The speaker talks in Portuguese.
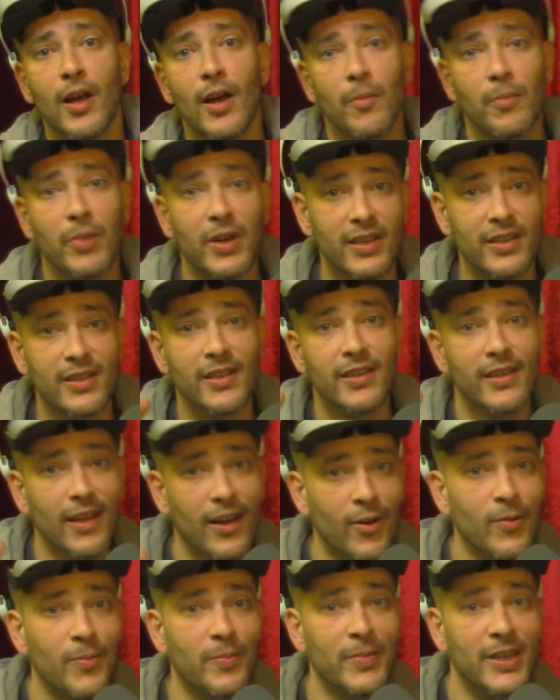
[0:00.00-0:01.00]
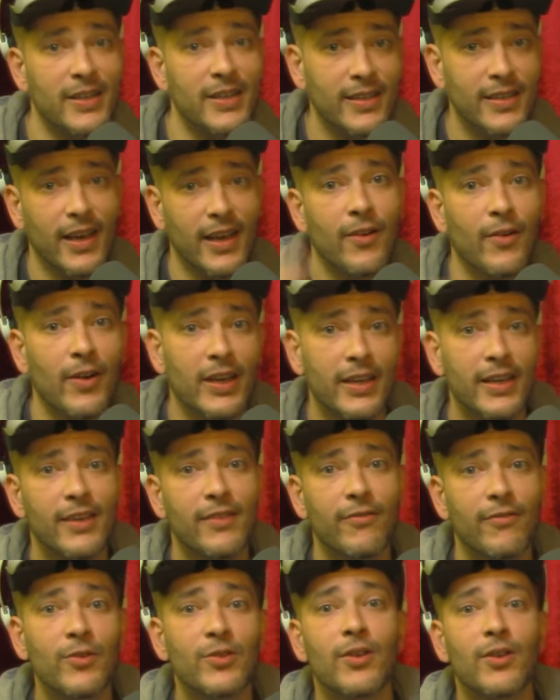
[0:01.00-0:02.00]
Porque senão me disseram aqui que
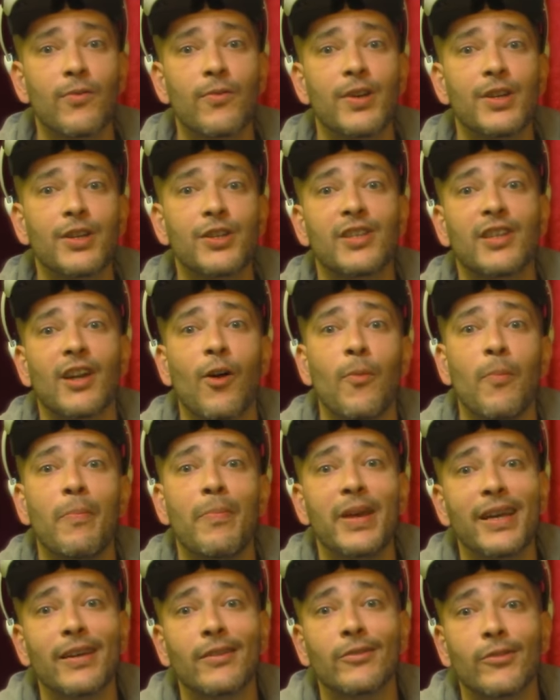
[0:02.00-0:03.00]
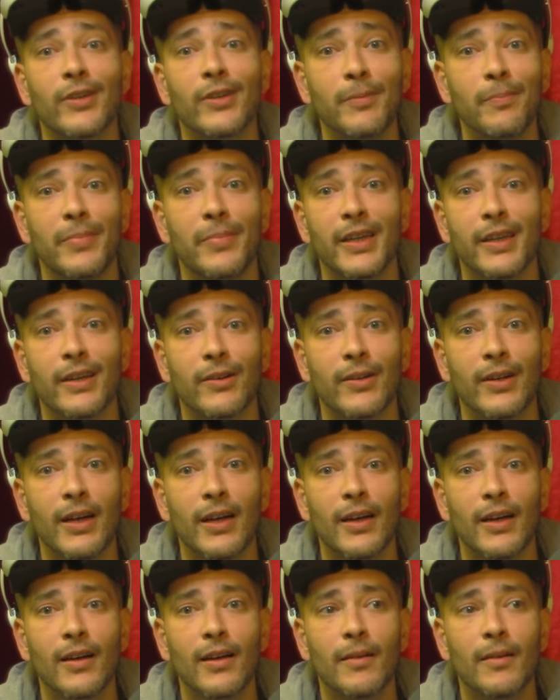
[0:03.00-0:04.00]
vão sequestrar o Bento Ribeiro.
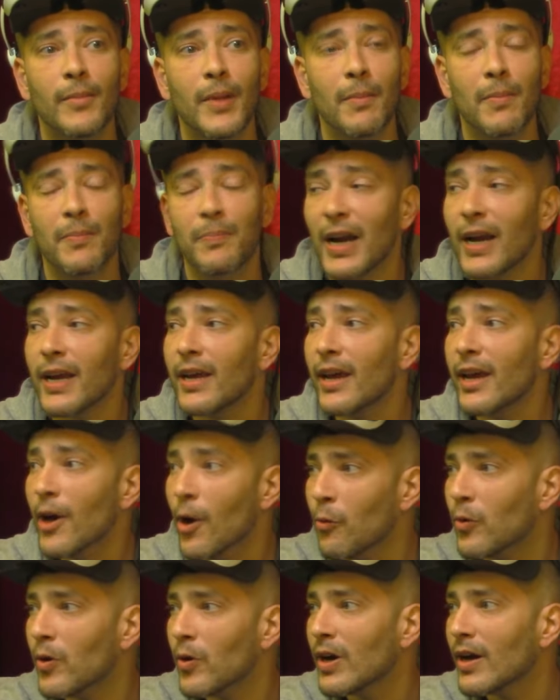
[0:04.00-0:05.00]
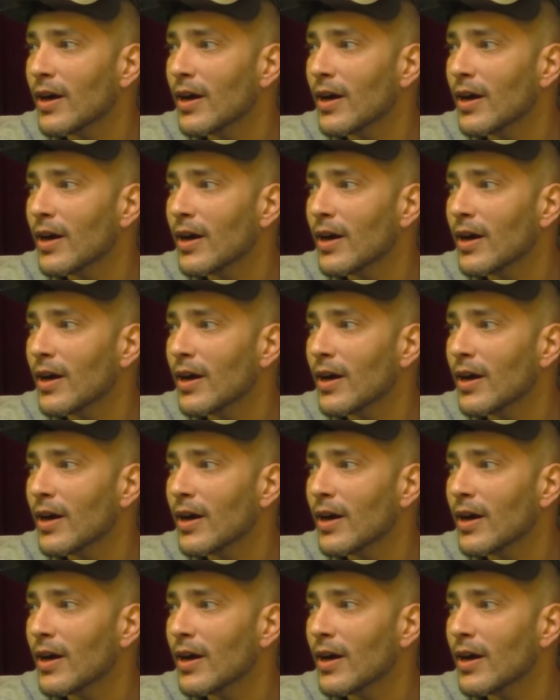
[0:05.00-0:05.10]
Peraí, eu?